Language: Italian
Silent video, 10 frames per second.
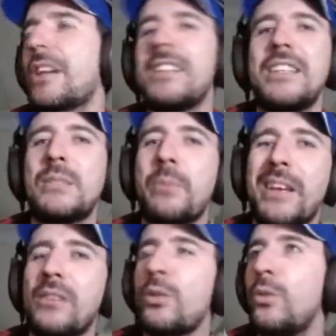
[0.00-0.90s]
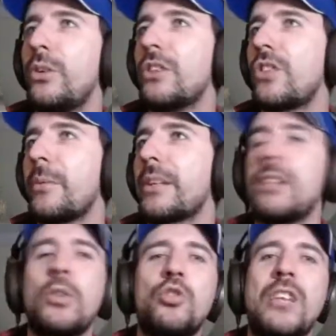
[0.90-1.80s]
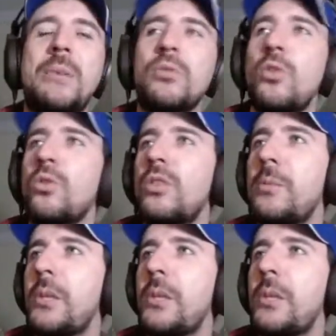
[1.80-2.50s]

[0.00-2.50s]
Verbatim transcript: grande esperto lui, cioè, perché noi giochiamo solo con i